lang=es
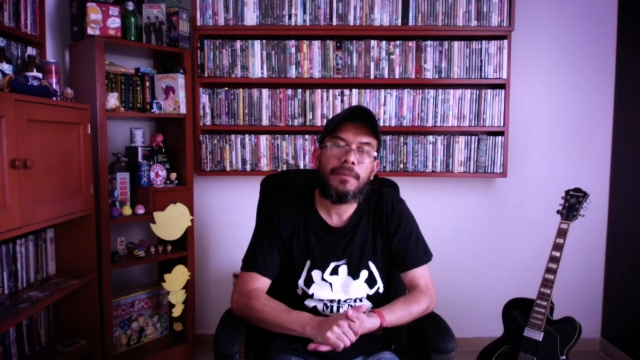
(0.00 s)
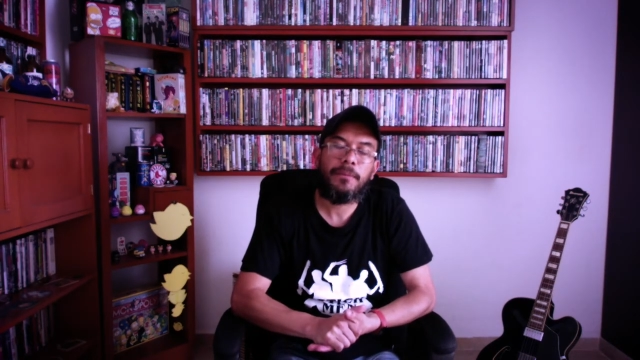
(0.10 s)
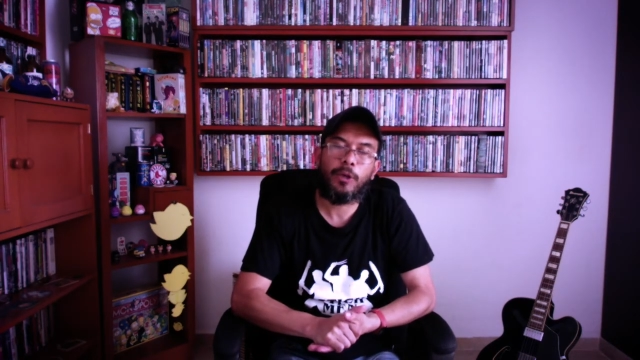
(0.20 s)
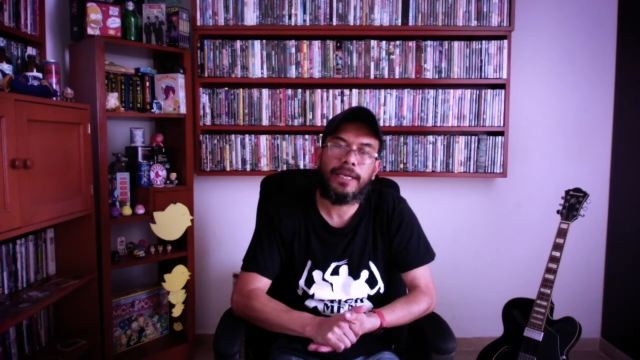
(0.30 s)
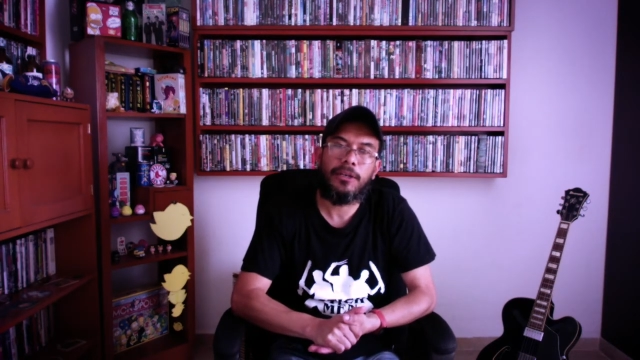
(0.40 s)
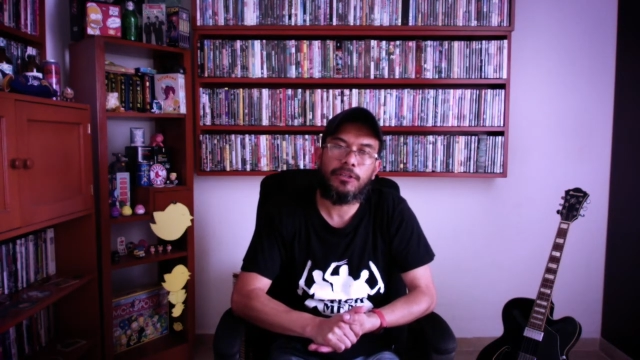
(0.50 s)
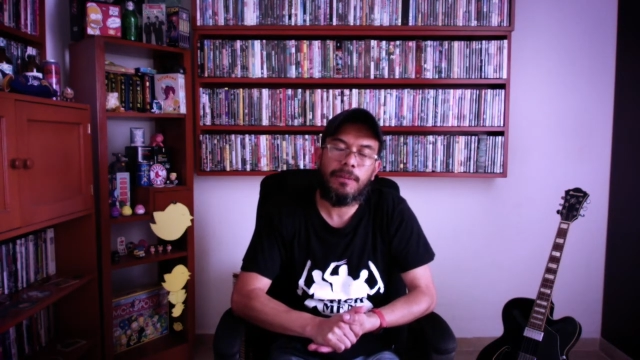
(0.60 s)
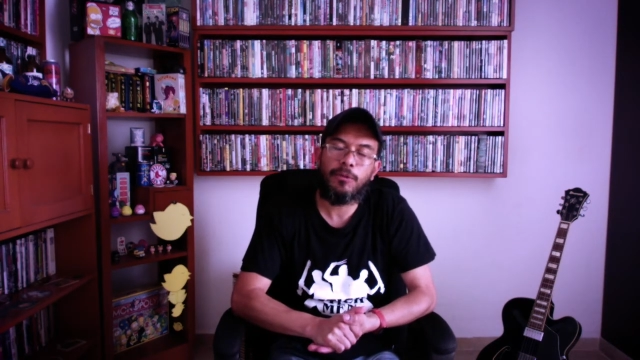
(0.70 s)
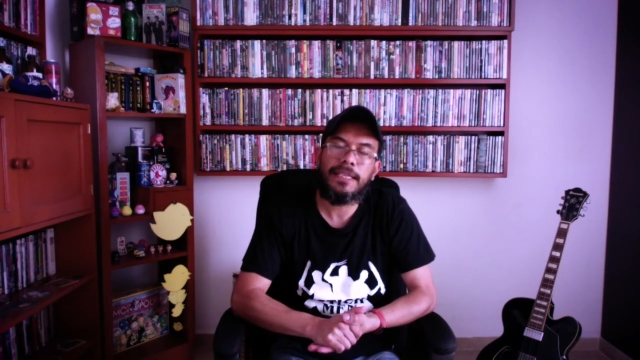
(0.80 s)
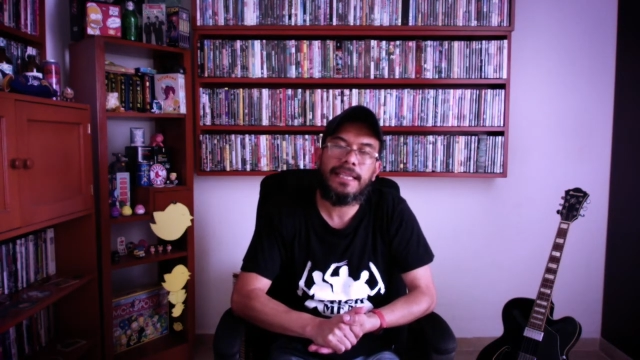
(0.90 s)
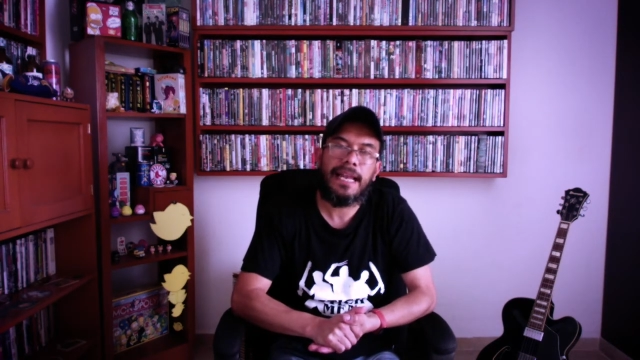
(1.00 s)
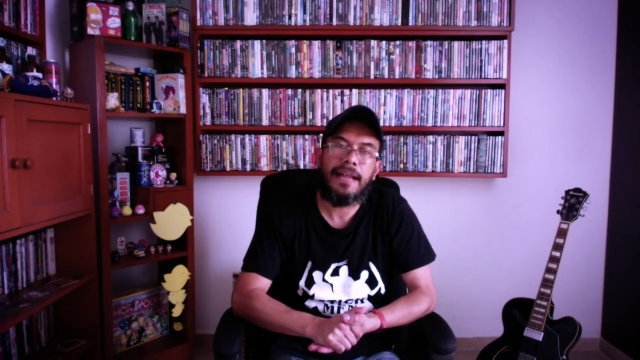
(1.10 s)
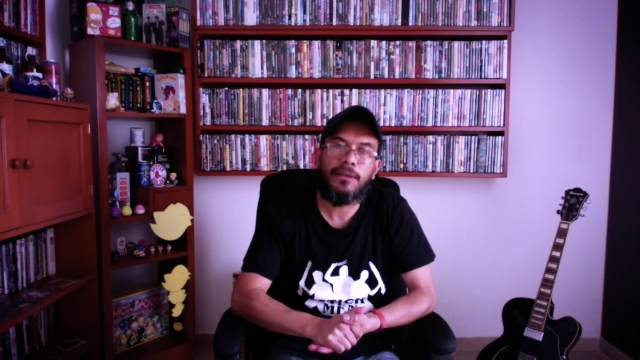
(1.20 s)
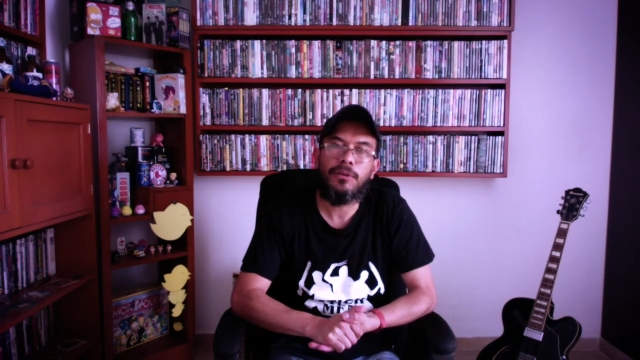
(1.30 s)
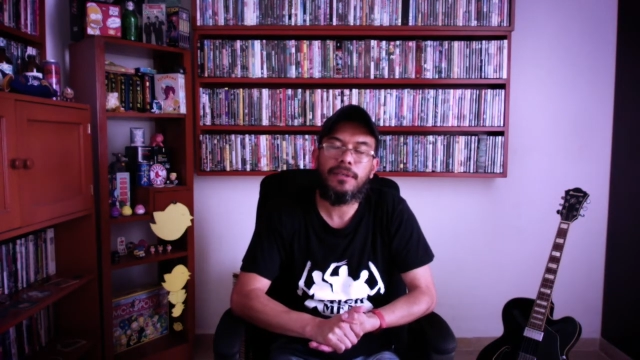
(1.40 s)
Porque nos vamos
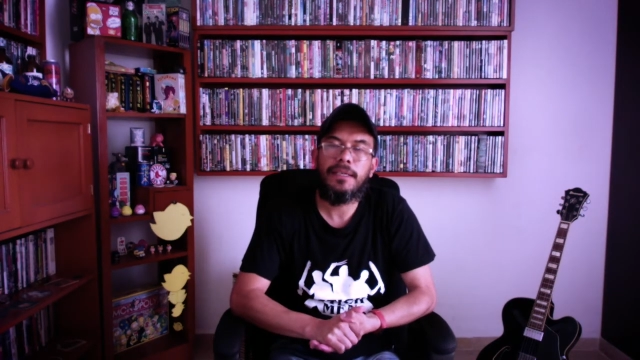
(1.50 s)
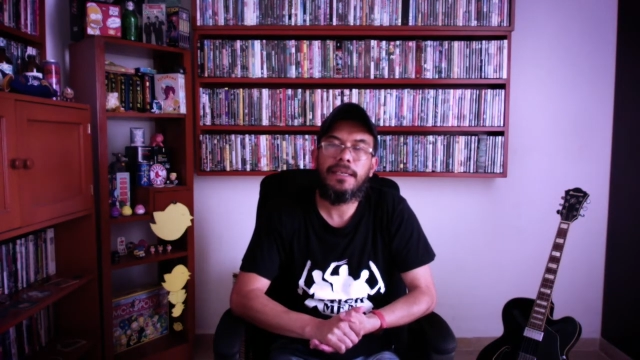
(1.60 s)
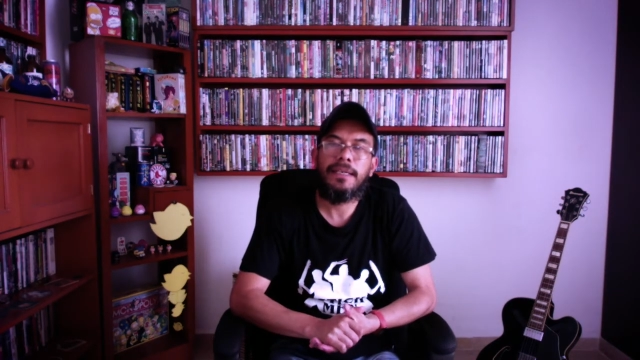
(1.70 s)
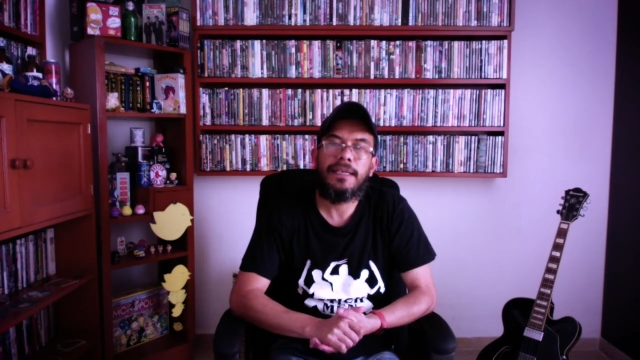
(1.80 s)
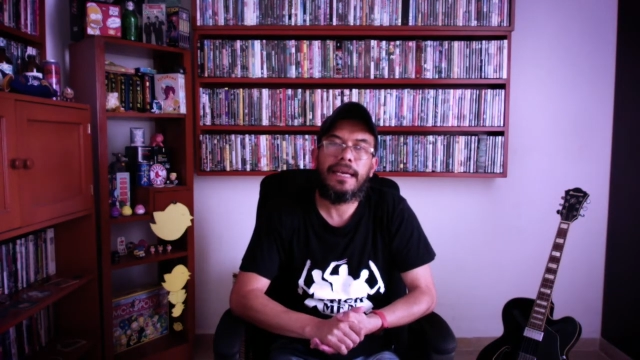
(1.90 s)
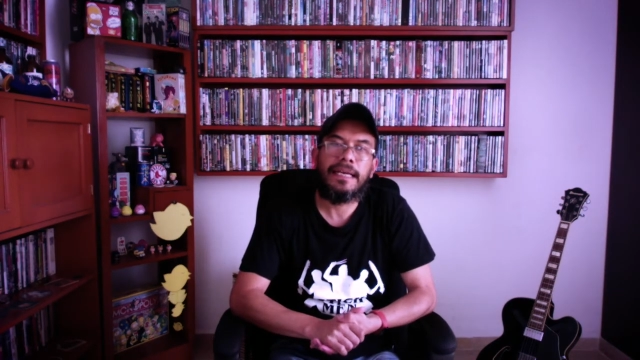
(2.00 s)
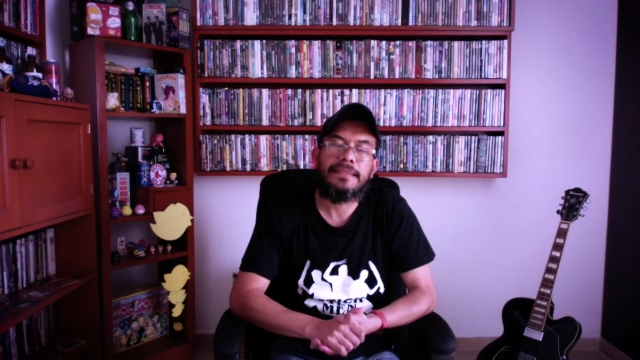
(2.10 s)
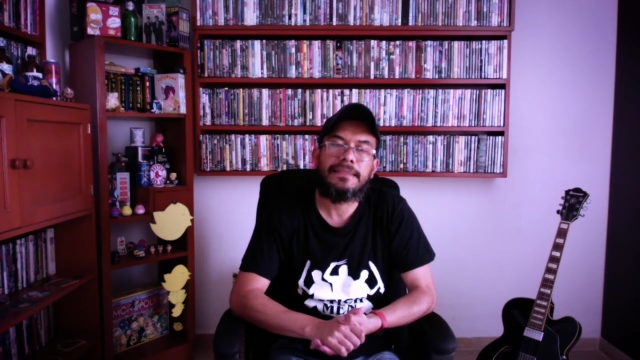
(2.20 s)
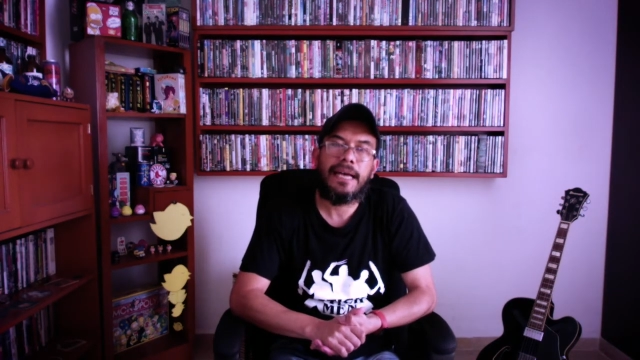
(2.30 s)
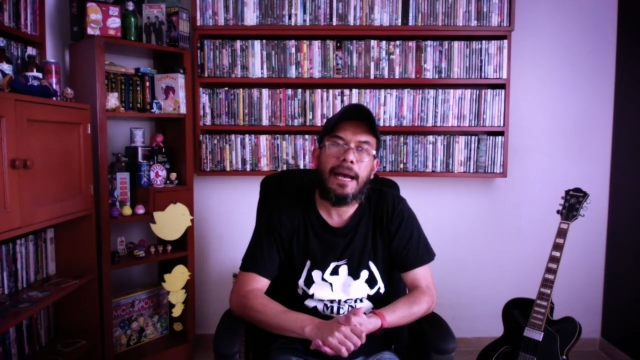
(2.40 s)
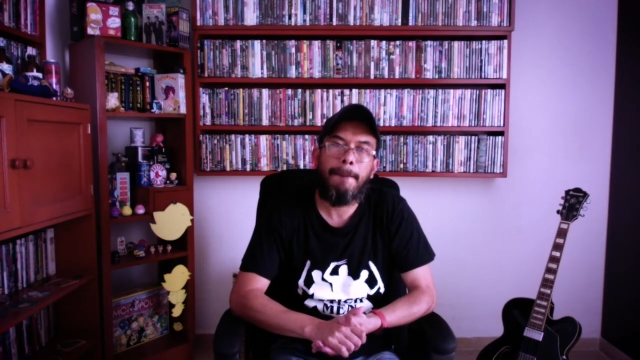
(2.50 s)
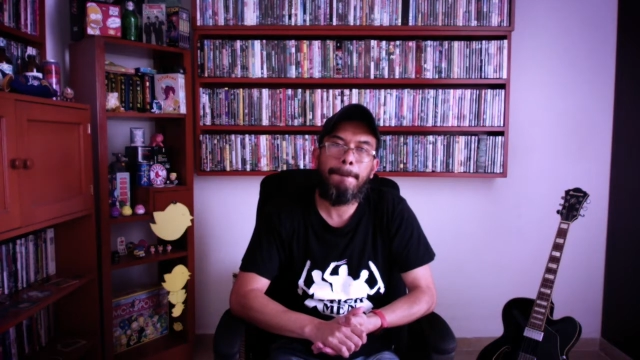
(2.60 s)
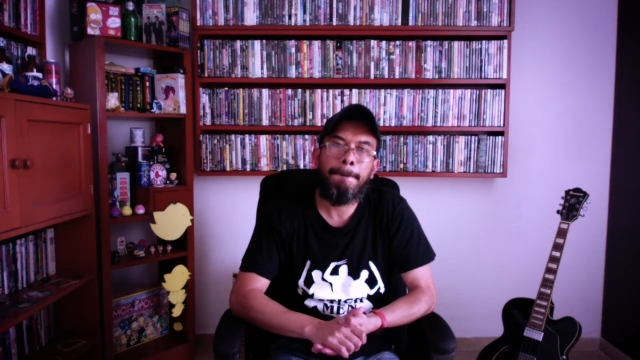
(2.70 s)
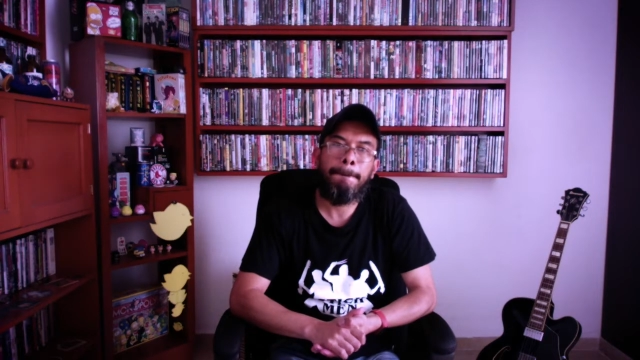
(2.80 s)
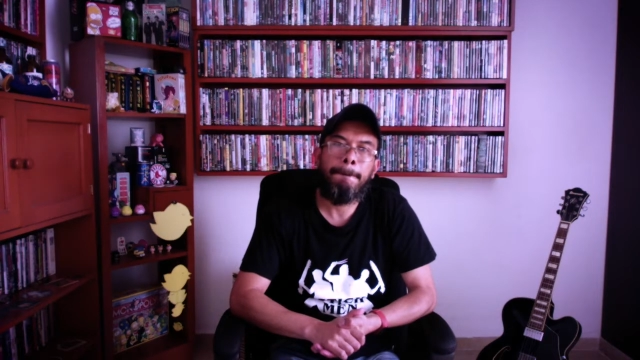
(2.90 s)
enterando que esta
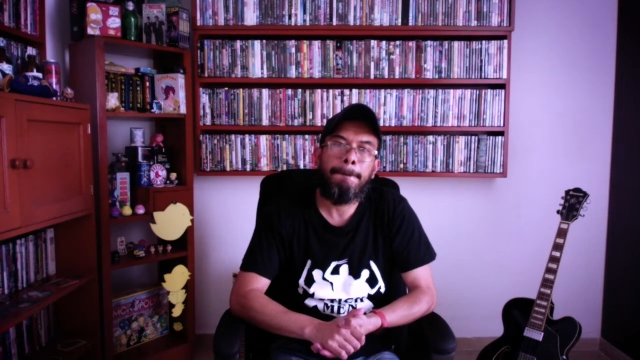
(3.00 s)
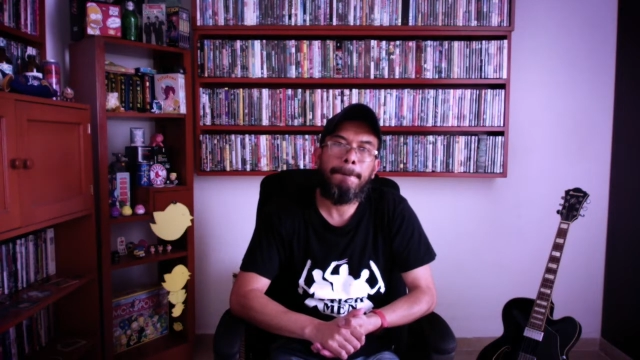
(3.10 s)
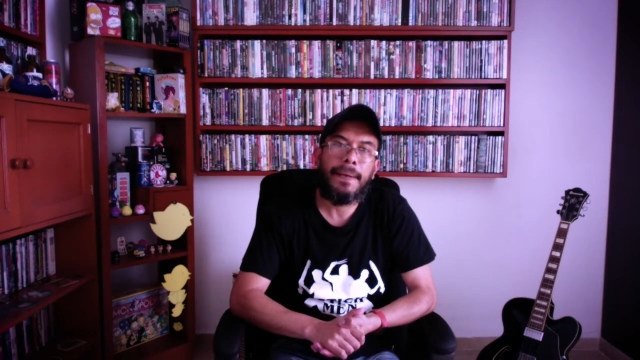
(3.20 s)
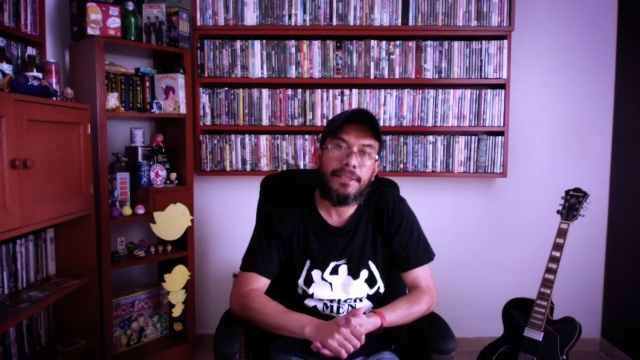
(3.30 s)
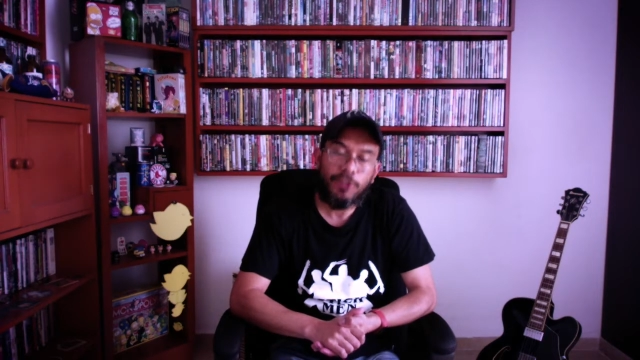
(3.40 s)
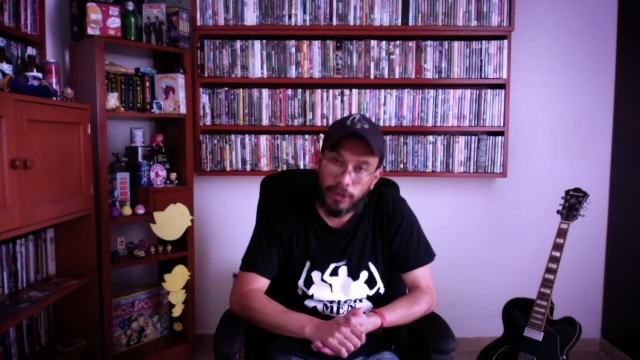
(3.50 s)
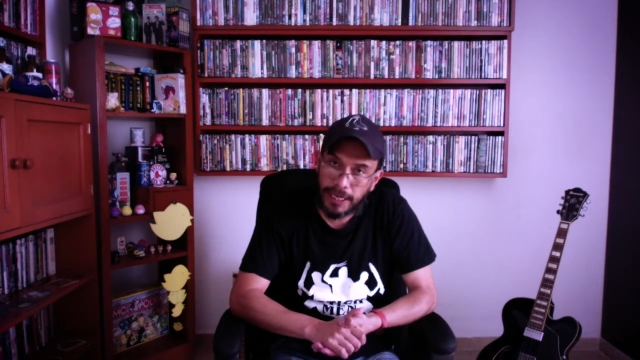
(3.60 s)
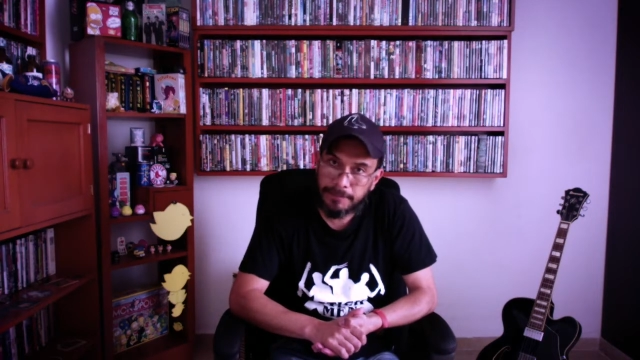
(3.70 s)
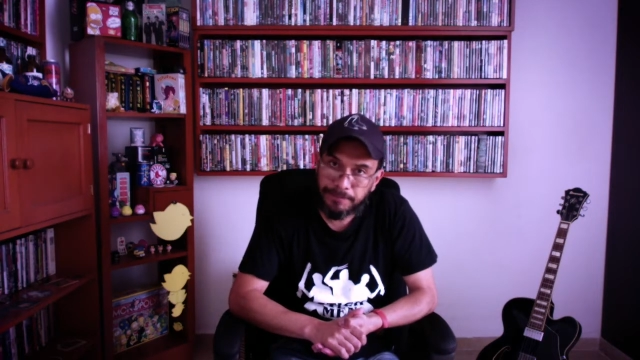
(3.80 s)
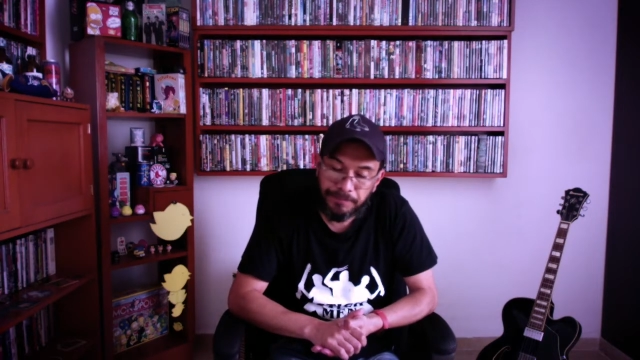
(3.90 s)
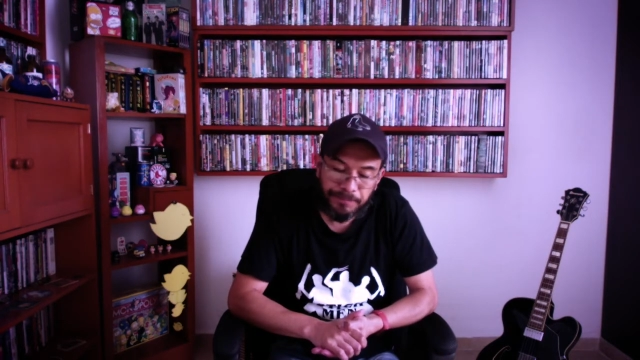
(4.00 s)
persona